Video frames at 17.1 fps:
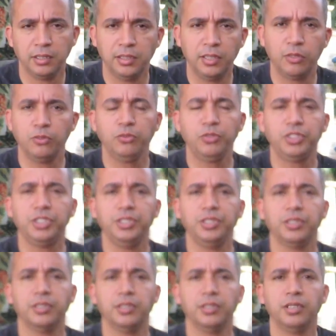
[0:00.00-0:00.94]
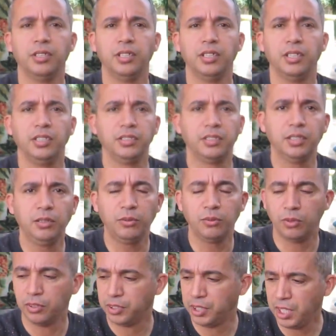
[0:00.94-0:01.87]
Não, não tinha.
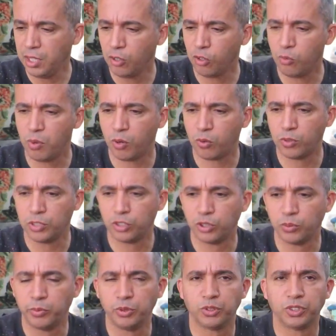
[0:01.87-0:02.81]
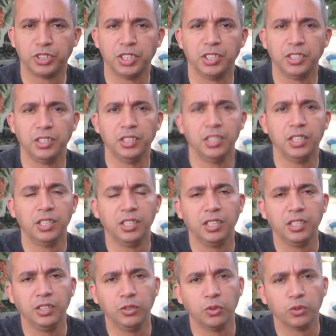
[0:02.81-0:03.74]
Então, tem alguma coisa sobre o sangue
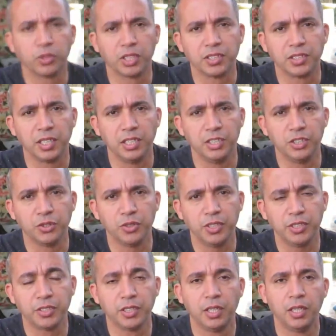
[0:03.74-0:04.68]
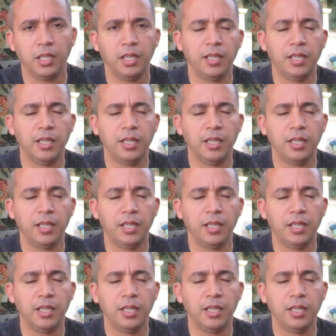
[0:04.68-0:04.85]
em outras religiões?